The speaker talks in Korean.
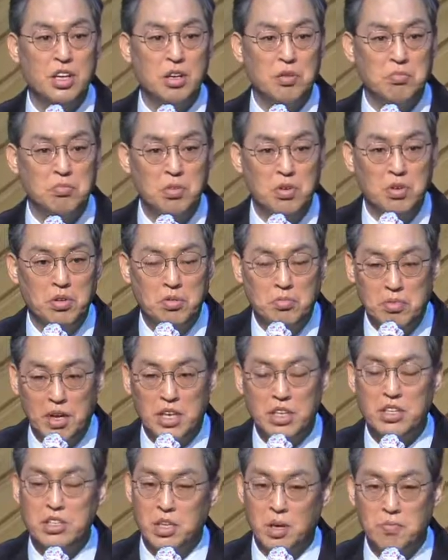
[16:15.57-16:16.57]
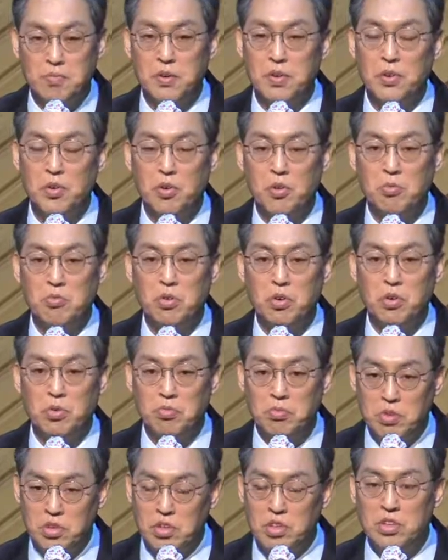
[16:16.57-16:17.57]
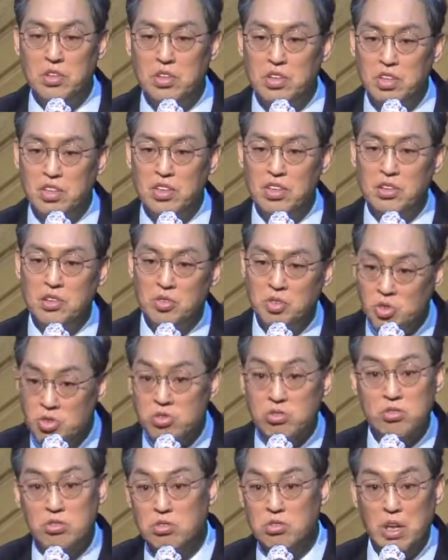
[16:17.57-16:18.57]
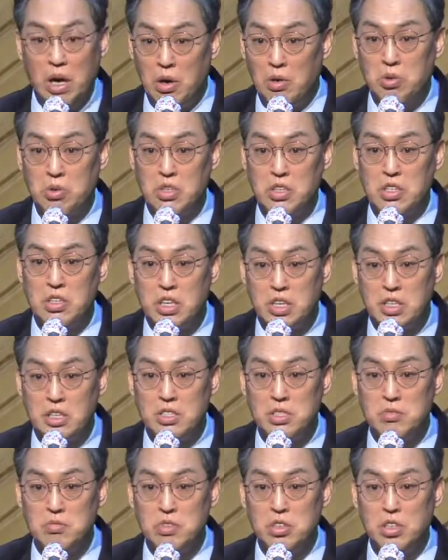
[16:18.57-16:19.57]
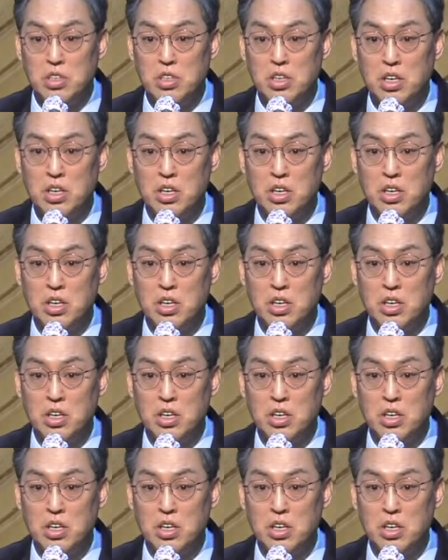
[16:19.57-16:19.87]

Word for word: 뭐 많이 잡히고 뭐, 뭐 이런 뉴스도 나오고 있지 않습니까?